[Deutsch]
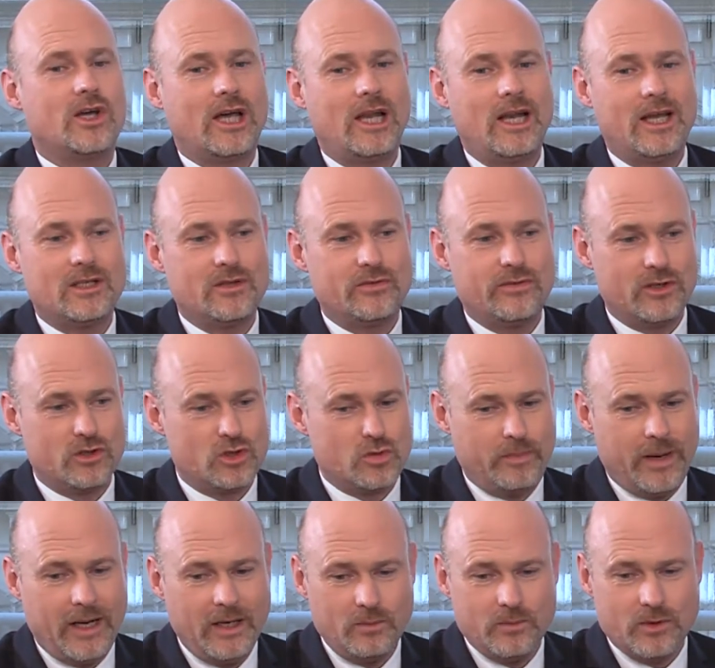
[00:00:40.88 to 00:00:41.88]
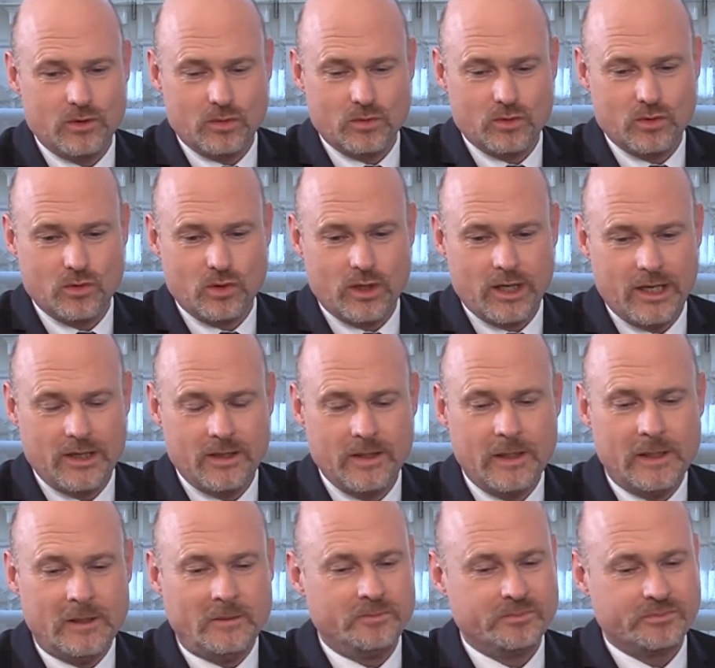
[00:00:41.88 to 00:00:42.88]
relativ entspannt mit umzugehen
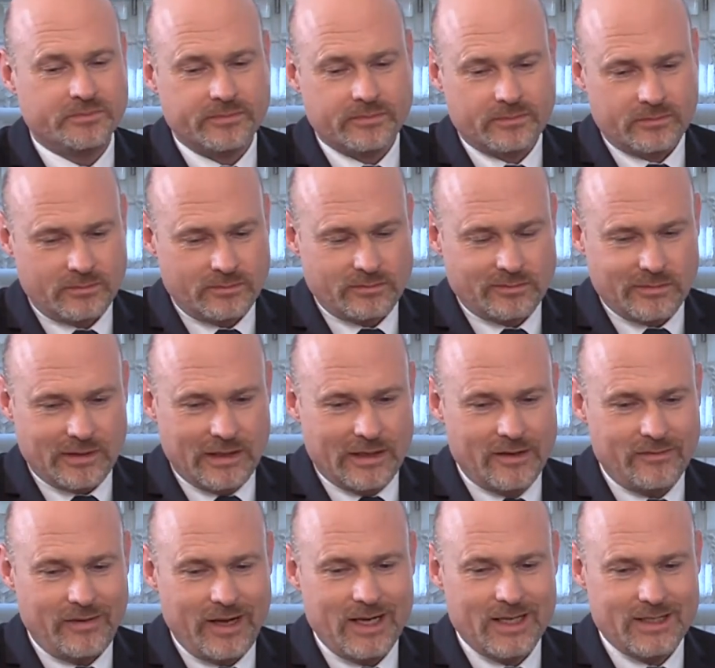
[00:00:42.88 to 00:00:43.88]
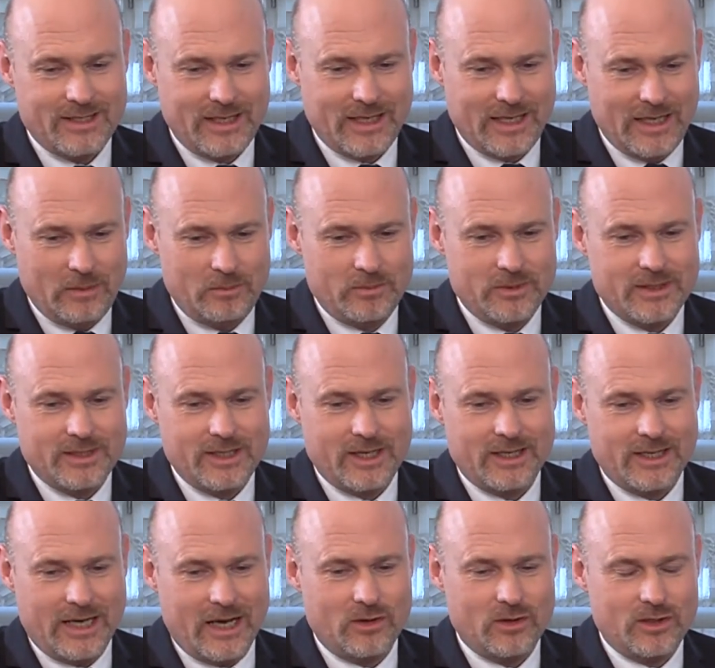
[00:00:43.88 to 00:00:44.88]
weil das Ergebnis ja
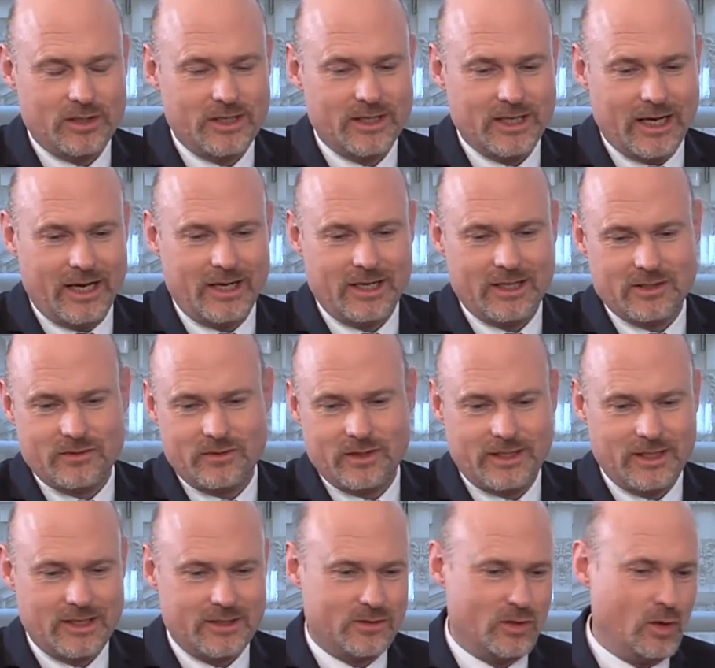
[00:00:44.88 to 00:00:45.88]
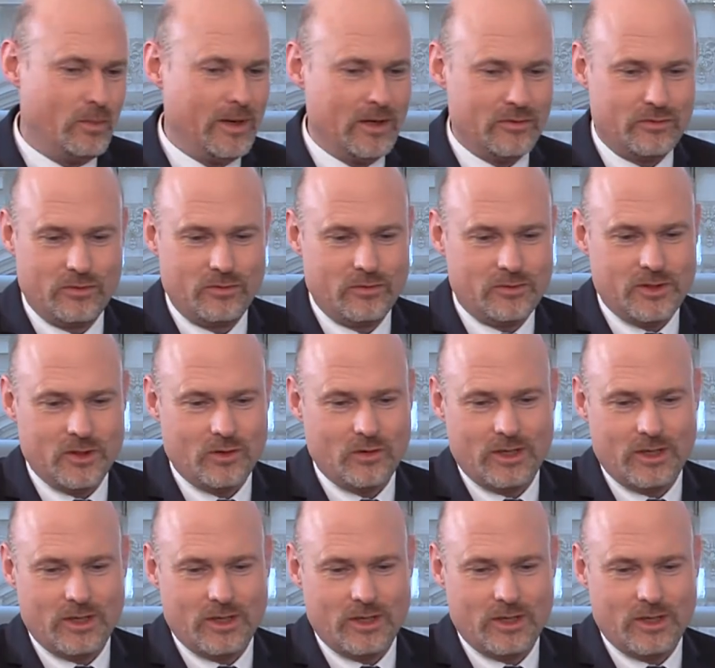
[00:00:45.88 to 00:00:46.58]
dadurch nicht anders wird, dass nochmal 50